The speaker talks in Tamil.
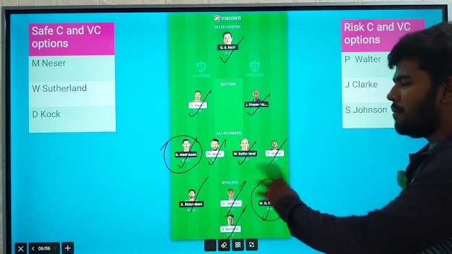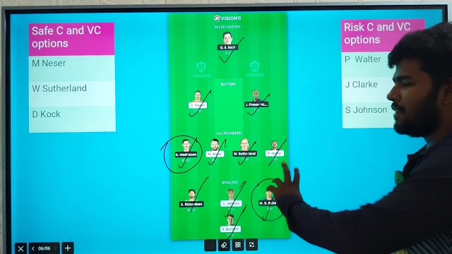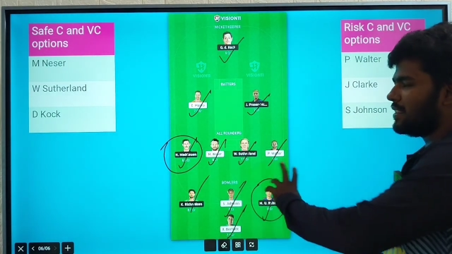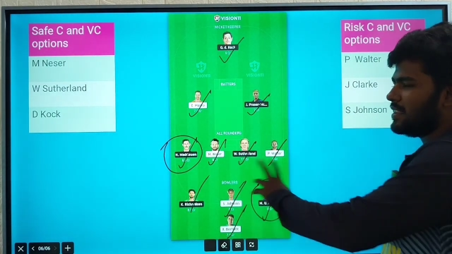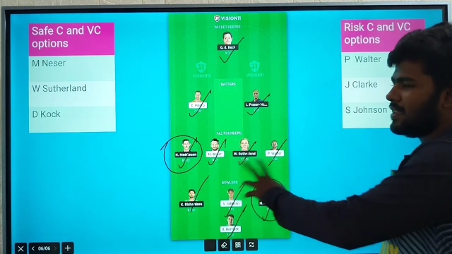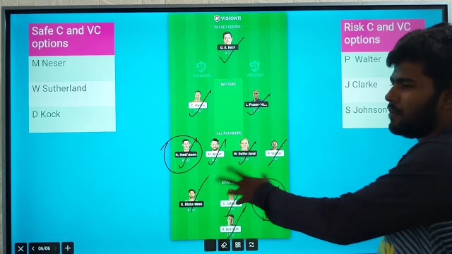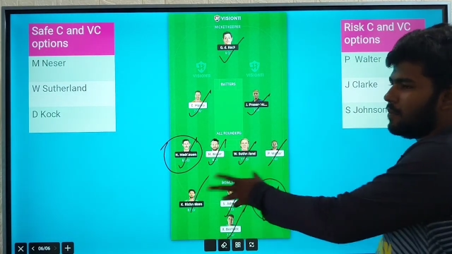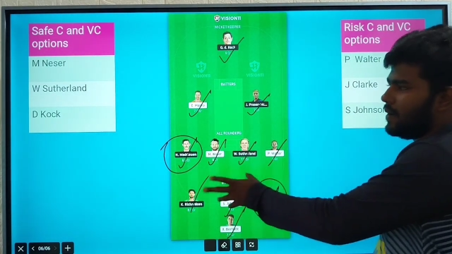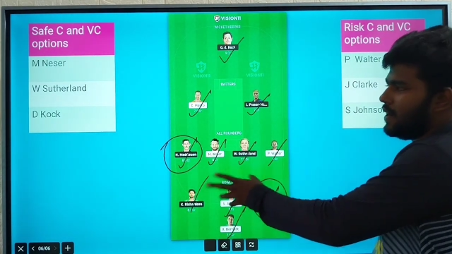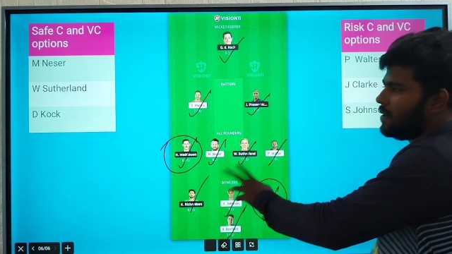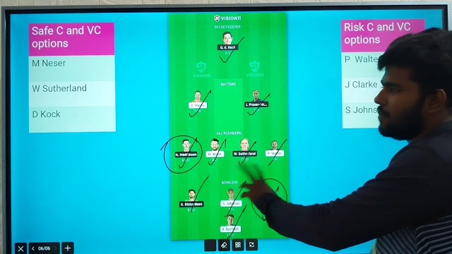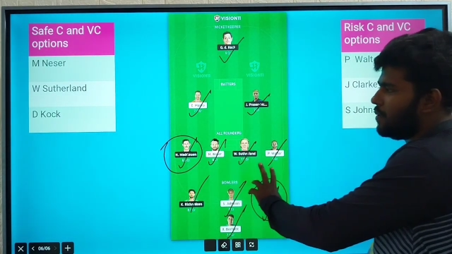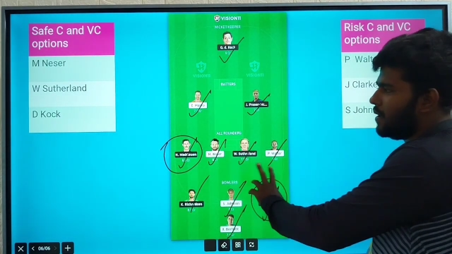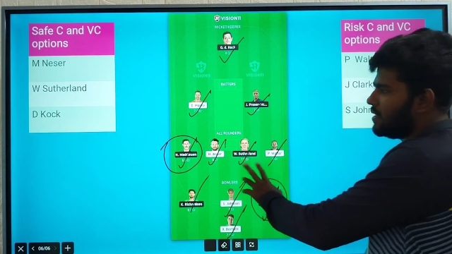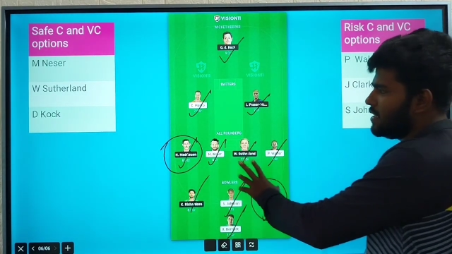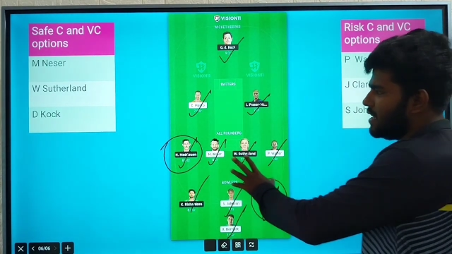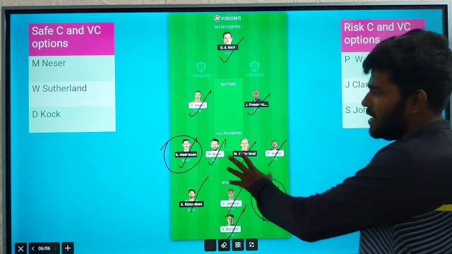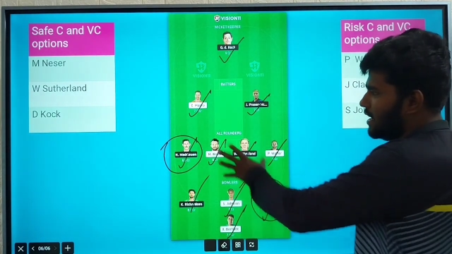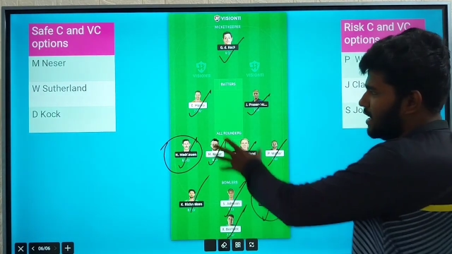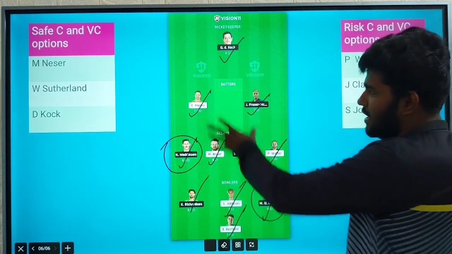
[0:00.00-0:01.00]
மற்றபடி
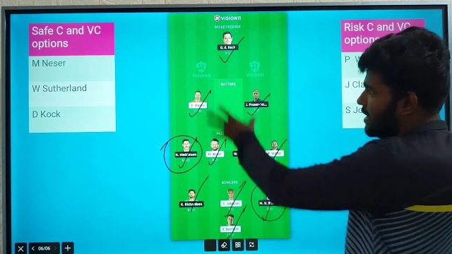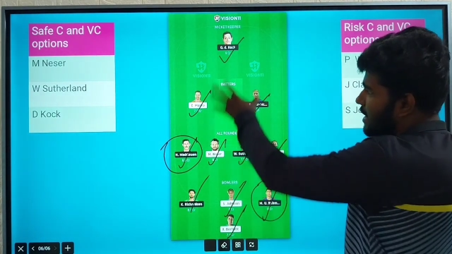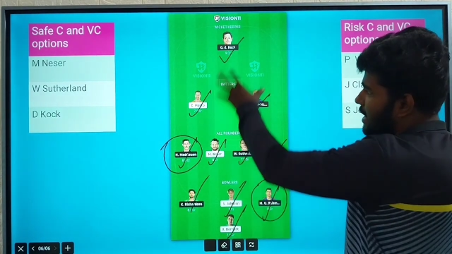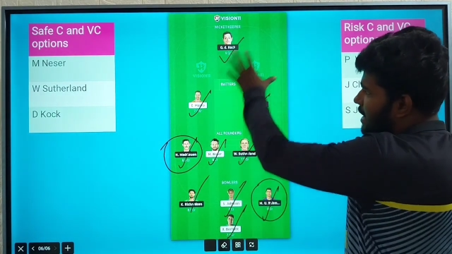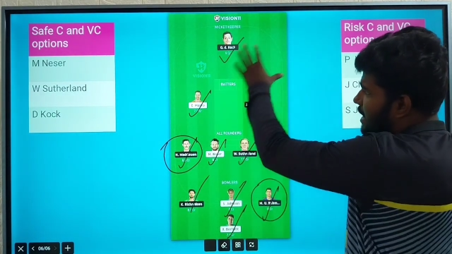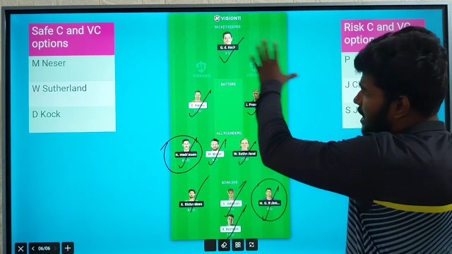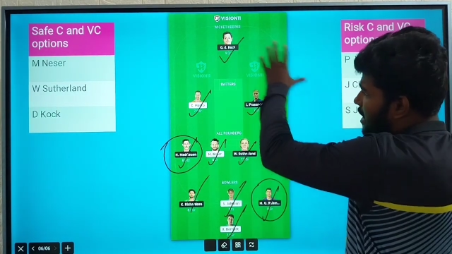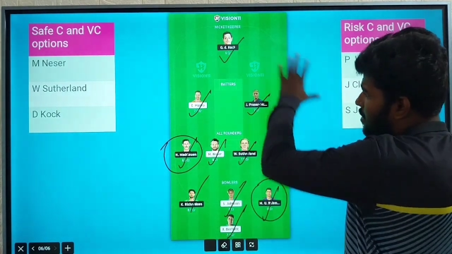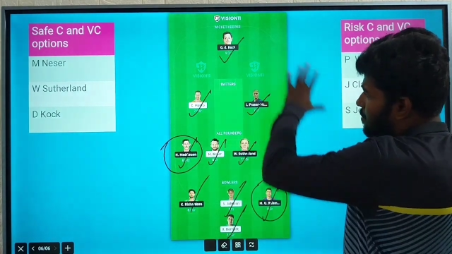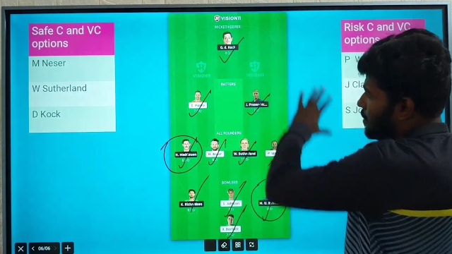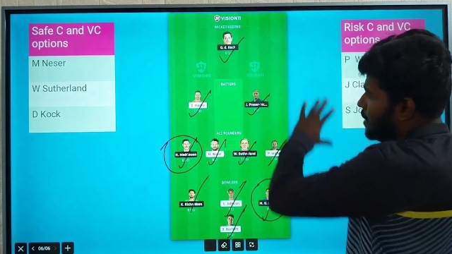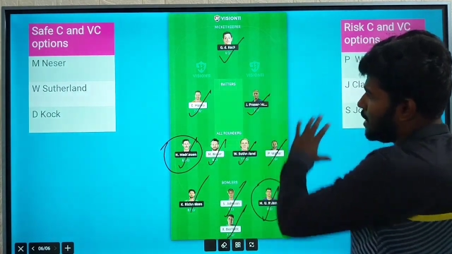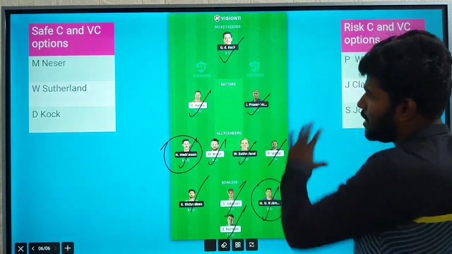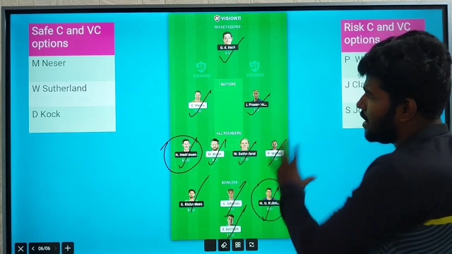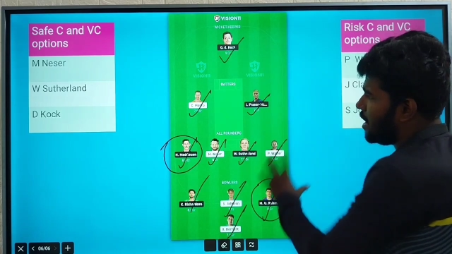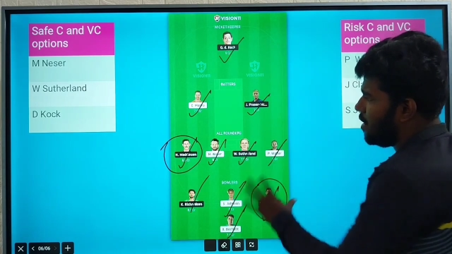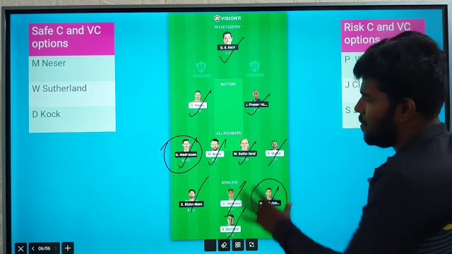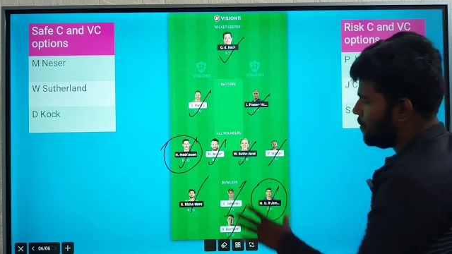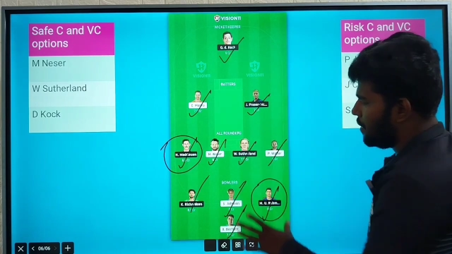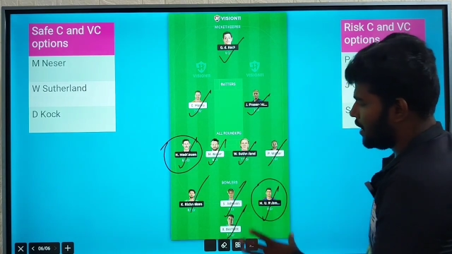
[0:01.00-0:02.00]
பாத்தீங்கன்னா எல்லாருமே
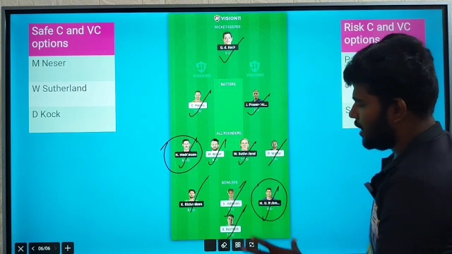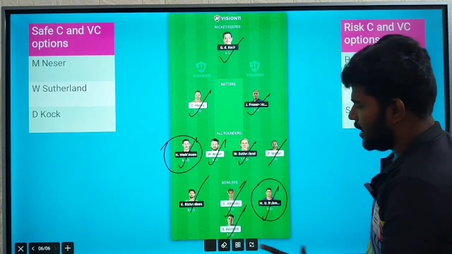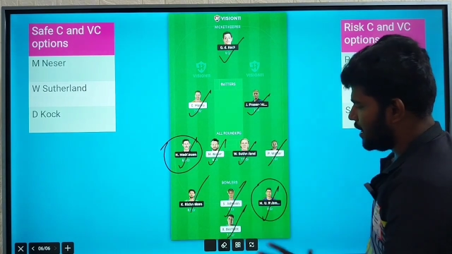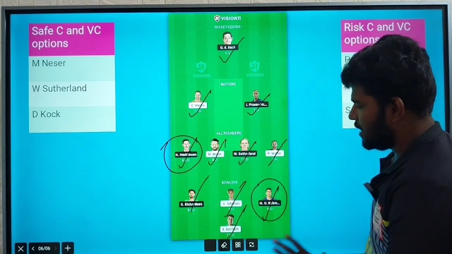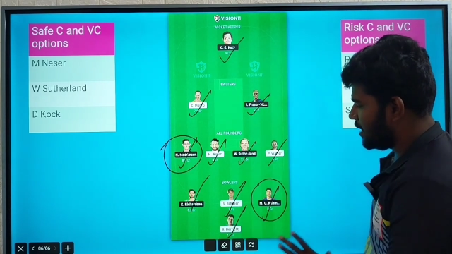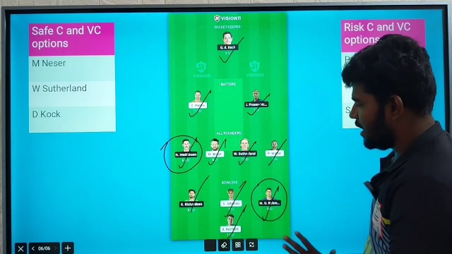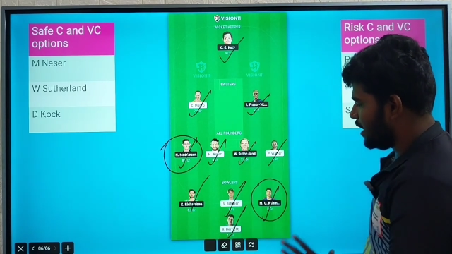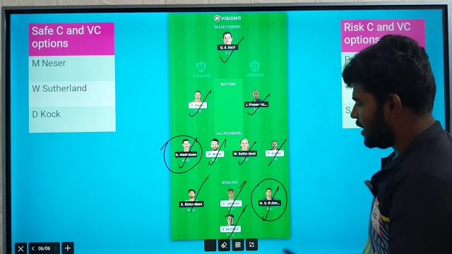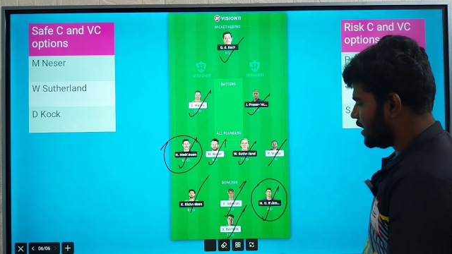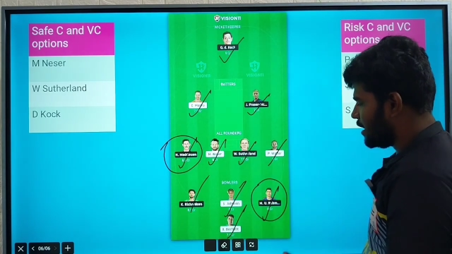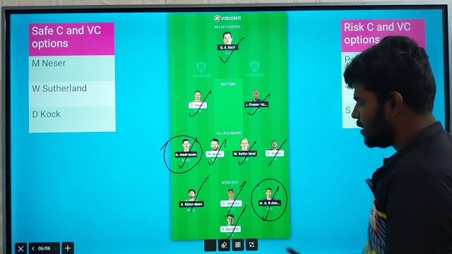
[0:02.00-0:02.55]
காமனா இதே